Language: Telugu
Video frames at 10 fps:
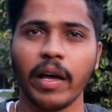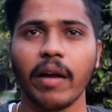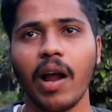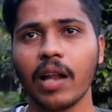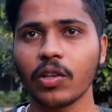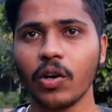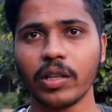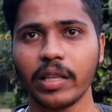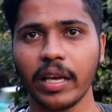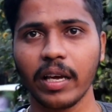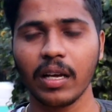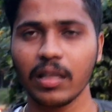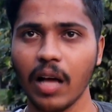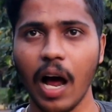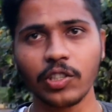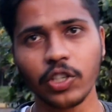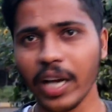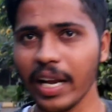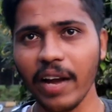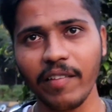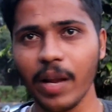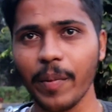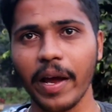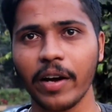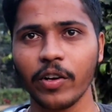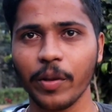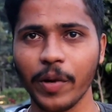వేరే వాళ్ళతో ఉంది అర్జున్ కళ్యాణ్ వెళ్ళిపోయాడు